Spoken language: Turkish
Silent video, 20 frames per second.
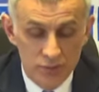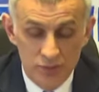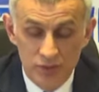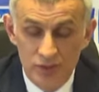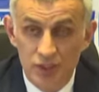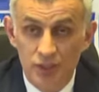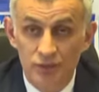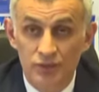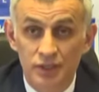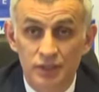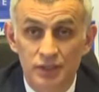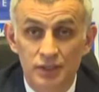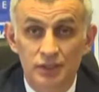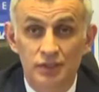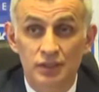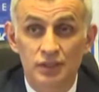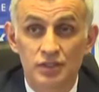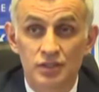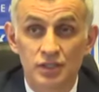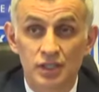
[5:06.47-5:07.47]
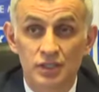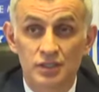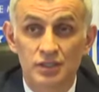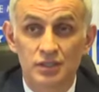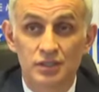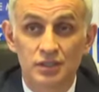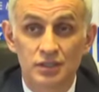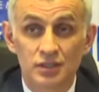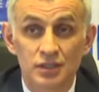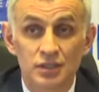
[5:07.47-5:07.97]
Biz devletten de
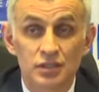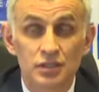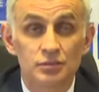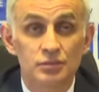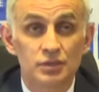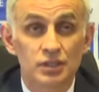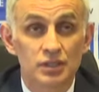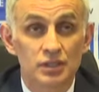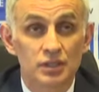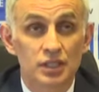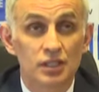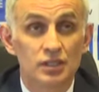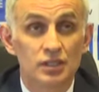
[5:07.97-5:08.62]
siyasetten de hiç kimseden